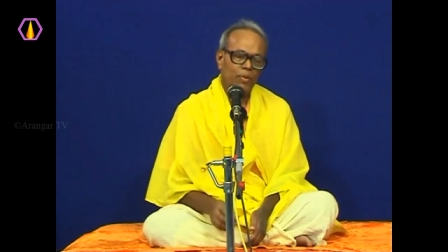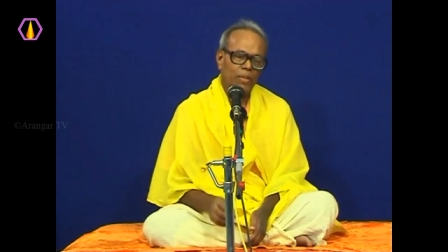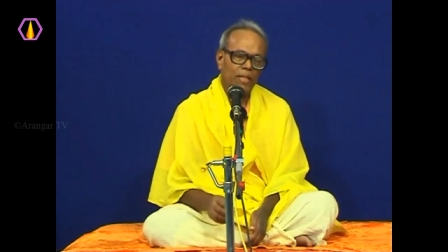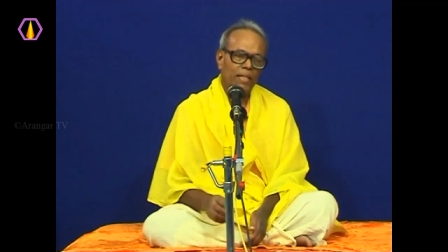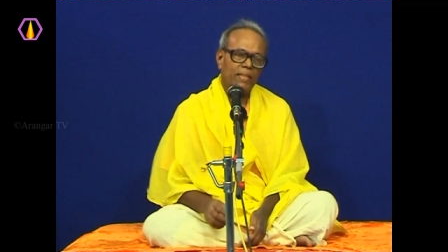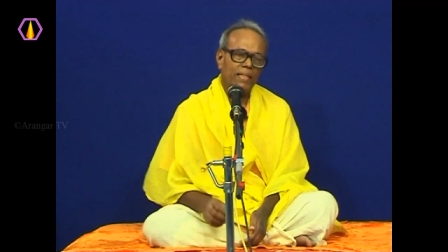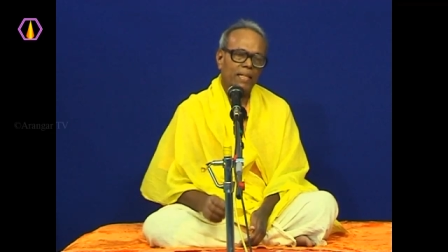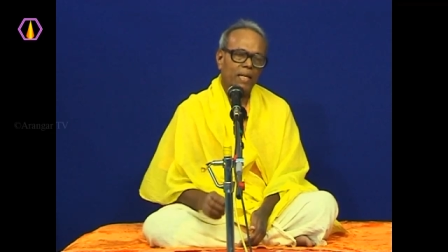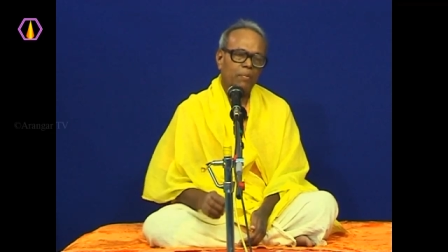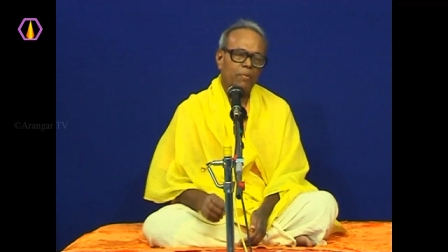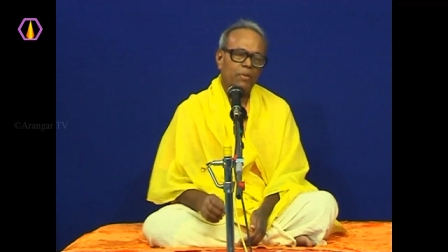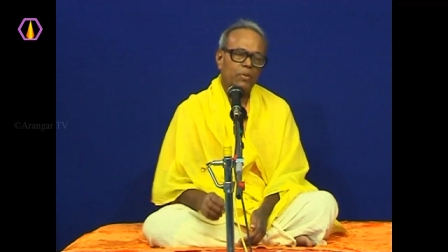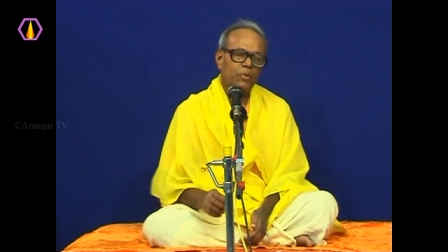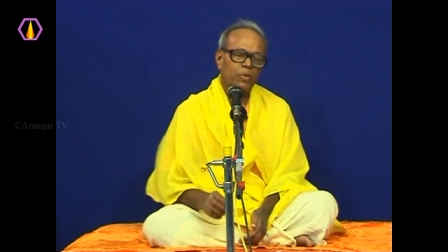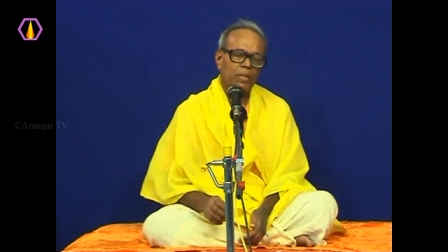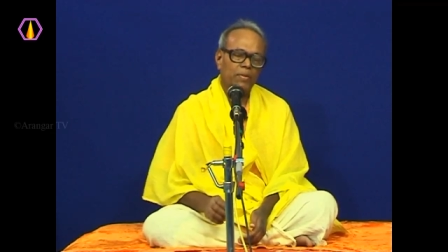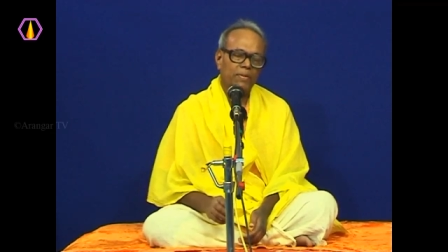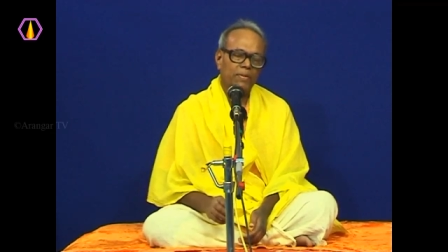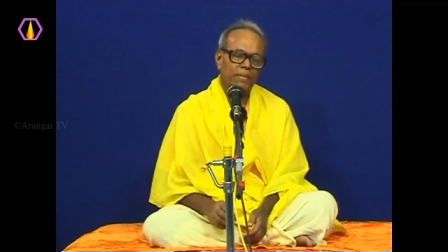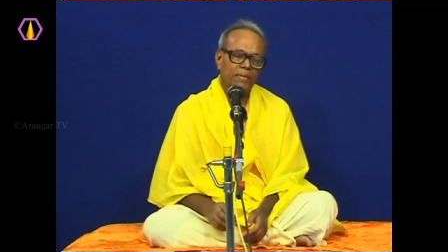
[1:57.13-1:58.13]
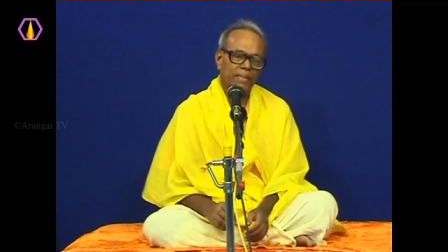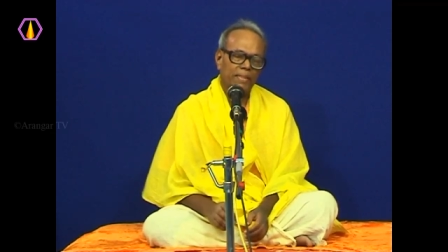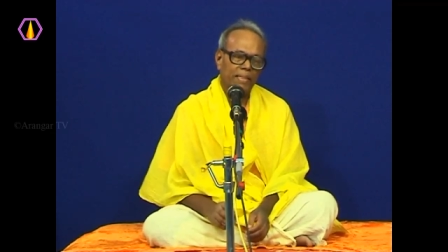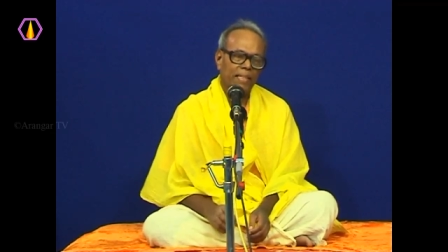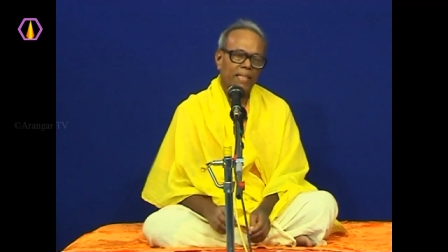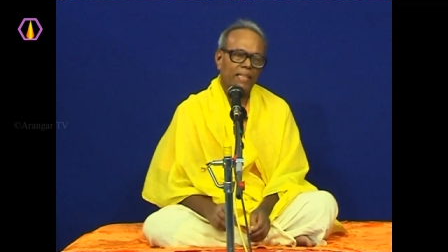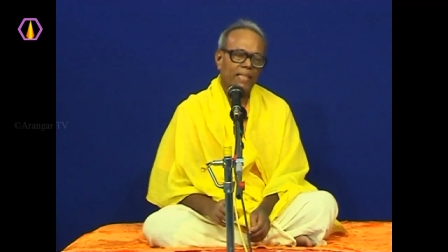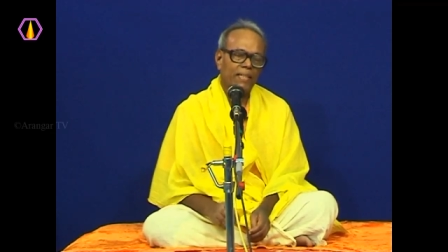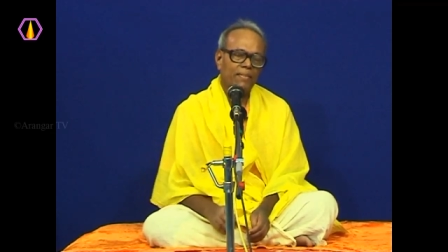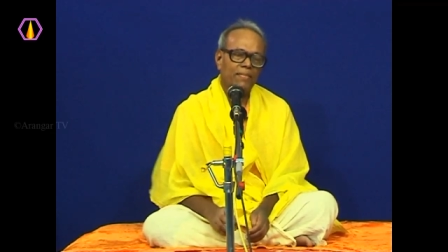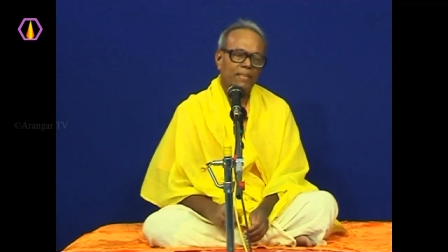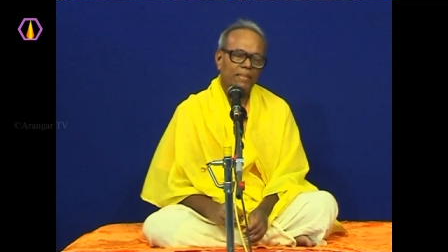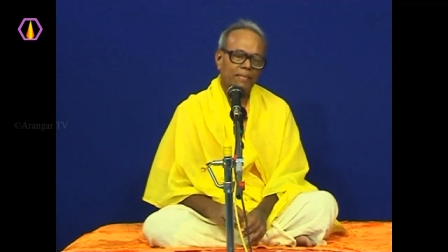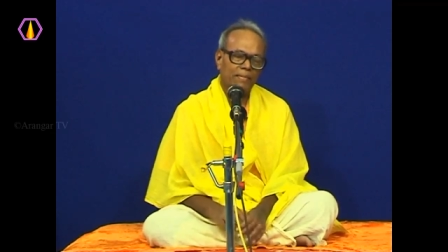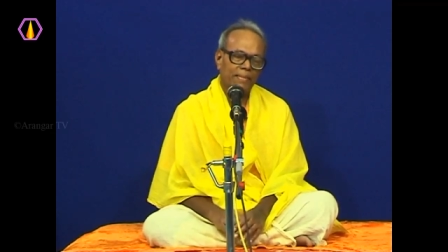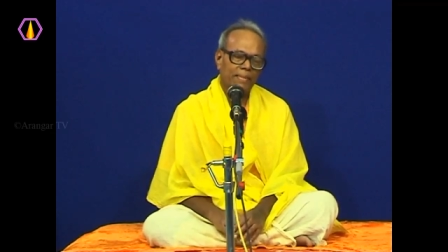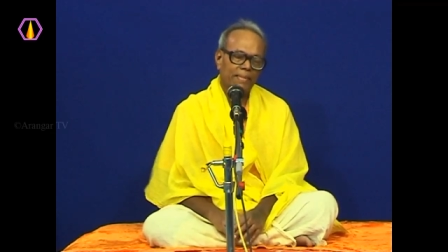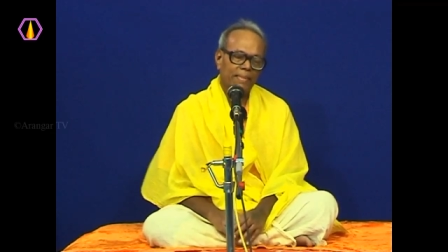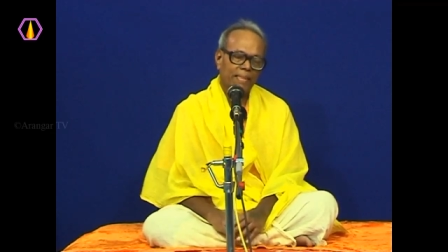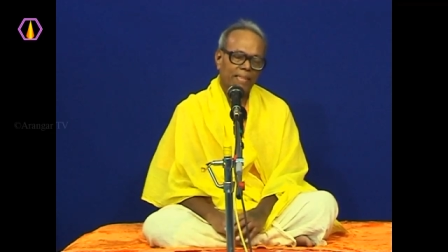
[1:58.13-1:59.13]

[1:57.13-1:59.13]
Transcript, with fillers: உட்காந்து நாமத்தை சொல்ல வேண்டும் இது கேட்க வேண்டும்